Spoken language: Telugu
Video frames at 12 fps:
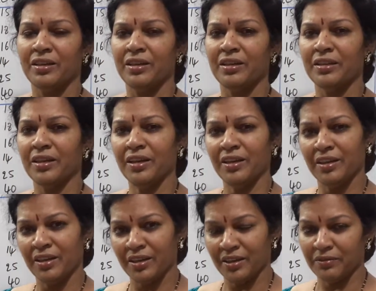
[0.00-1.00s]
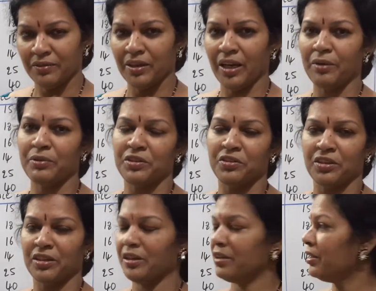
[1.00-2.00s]
లేదా యావరేజ్
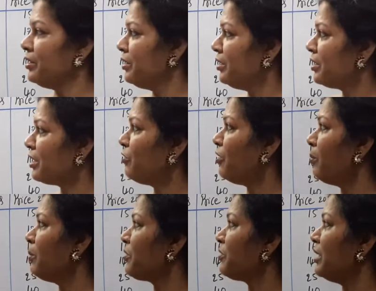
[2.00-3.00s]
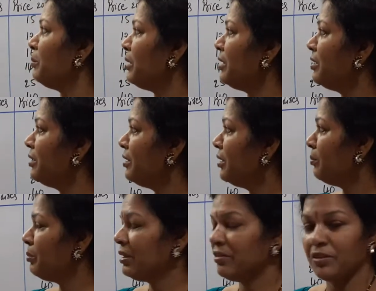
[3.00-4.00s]
అయినా రెండింటికి ఫార్ములా సేమే
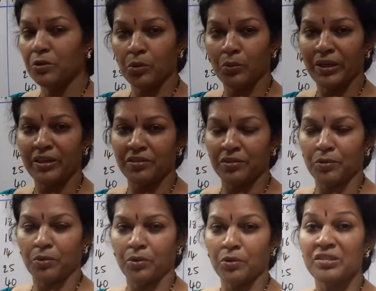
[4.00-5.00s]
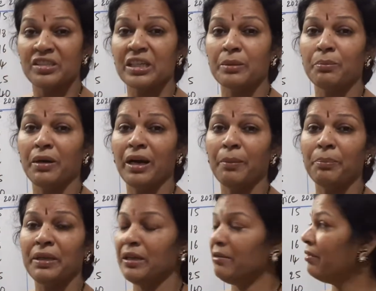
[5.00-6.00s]
పీ జీరో వన్ ఇజ్ ఈక్వల్ టు సిగ్మా
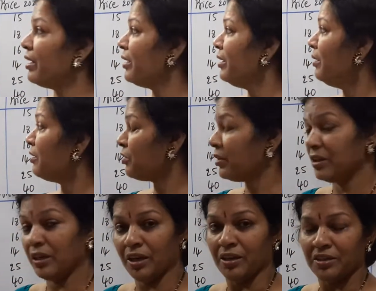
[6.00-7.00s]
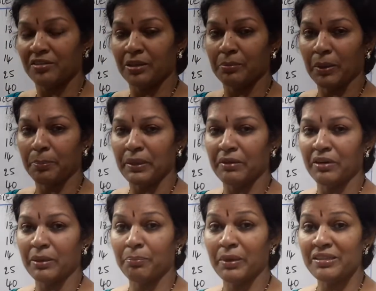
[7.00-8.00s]
పీ వన్ సారీ సిగ్మా పీ
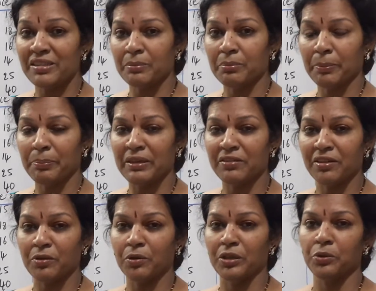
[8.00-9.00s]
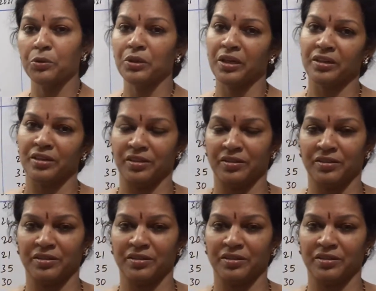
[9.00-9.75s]
వన్ బై సిగ్మా పీ జీరో ఇంటూ హండ్రెడ్